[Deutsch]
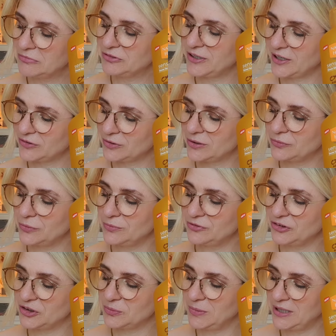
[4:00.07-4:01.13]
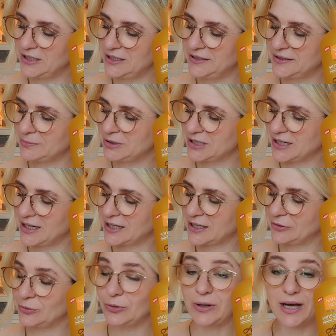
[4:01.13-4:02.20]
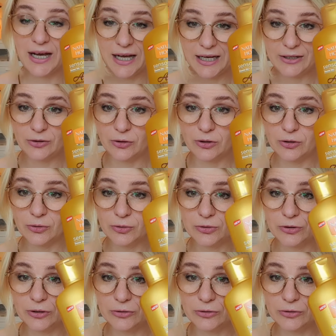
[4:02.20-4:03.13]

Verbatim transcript: 650 Milliliter mit Arganöl, 1,79 Euro.